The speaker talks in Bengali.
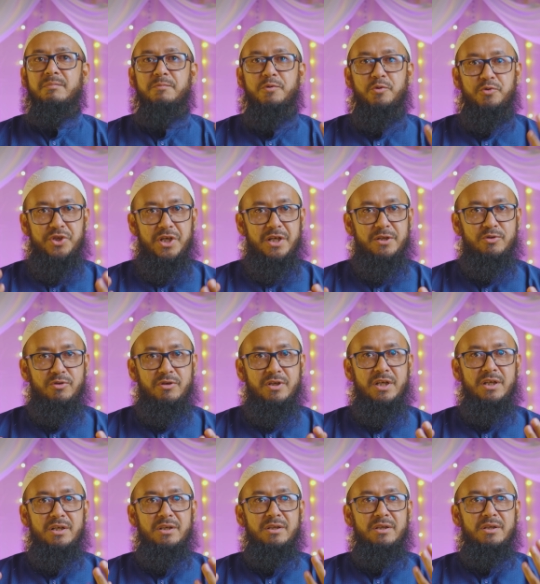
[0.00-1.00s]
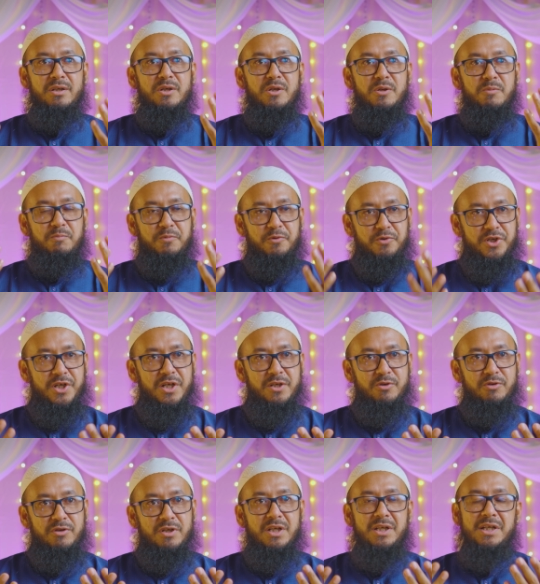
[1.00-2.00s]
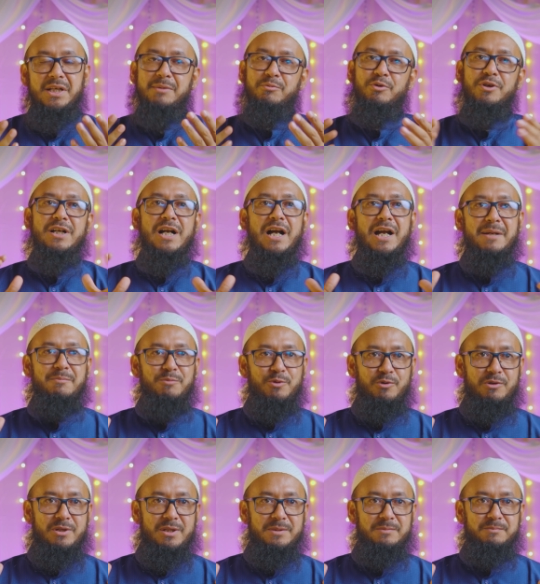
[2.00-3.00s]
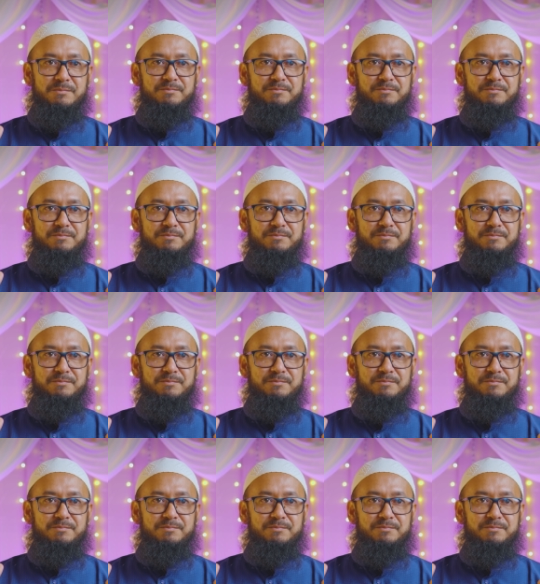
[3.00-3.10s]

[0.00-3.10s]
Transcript: প্রচার করা প্রসার করা এবং কায়েম করা